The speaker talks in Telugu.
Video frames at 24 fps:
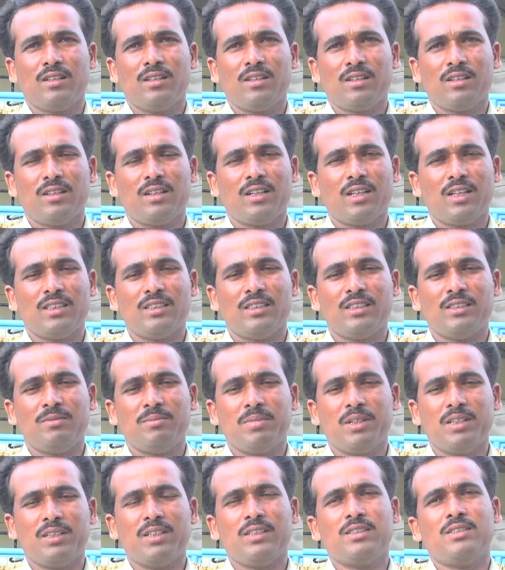ఎకరాలకు వచ్చేసి
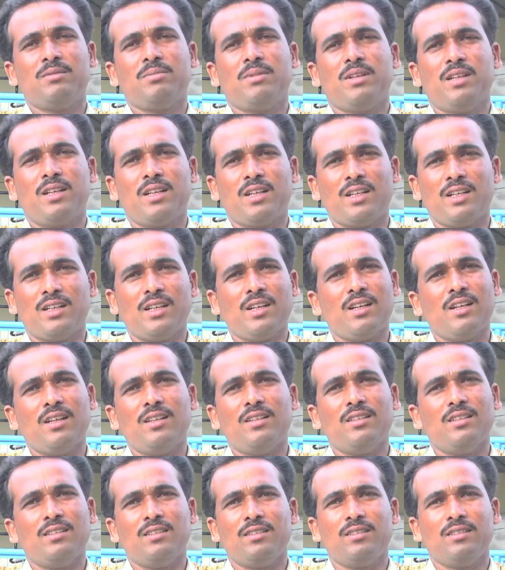పది నుంచి పదహారు కింటాలు
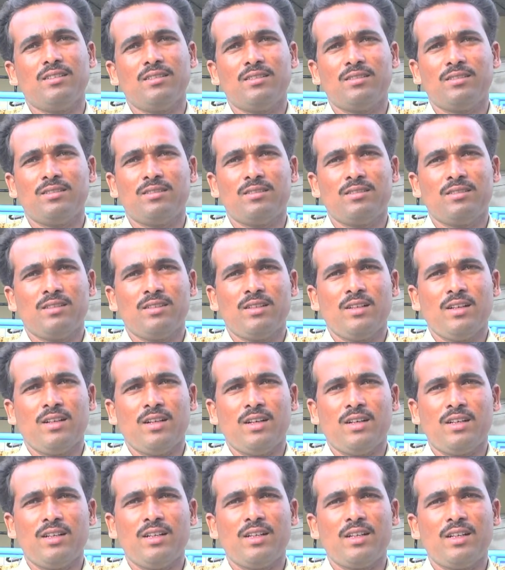వెళ్ళింది
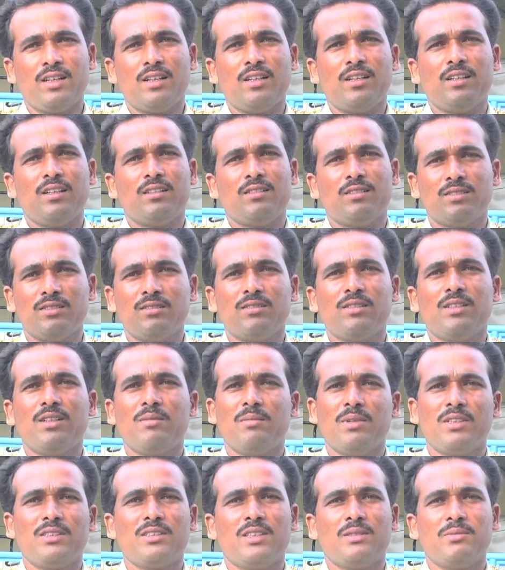అన్నిటికంటే కొంచెం ఇదే
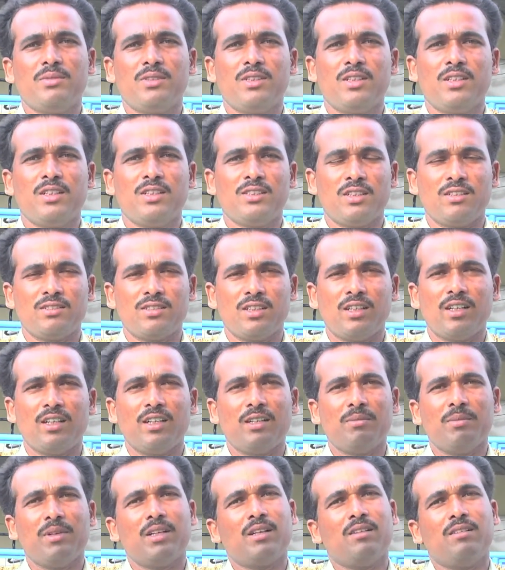మంచిగా అనిపించింది రెండు సంవత్సరాలు
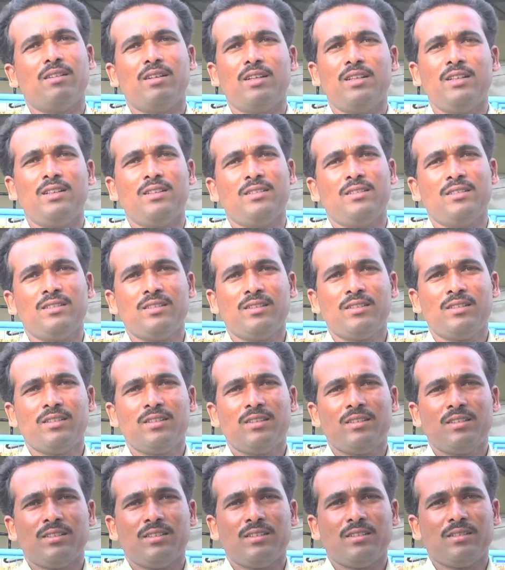నేను పెట్టబట్టి
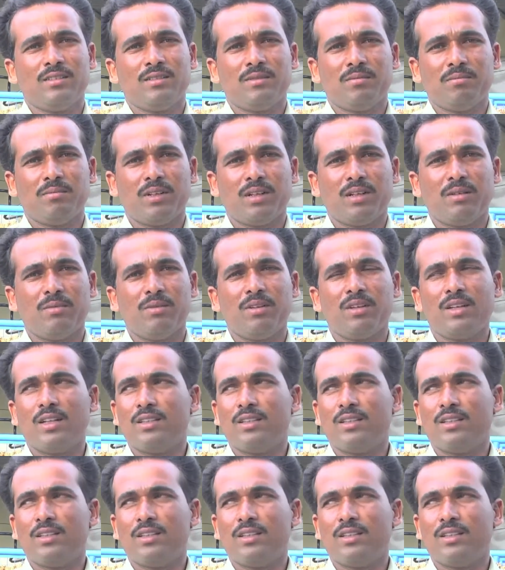పక్కపంట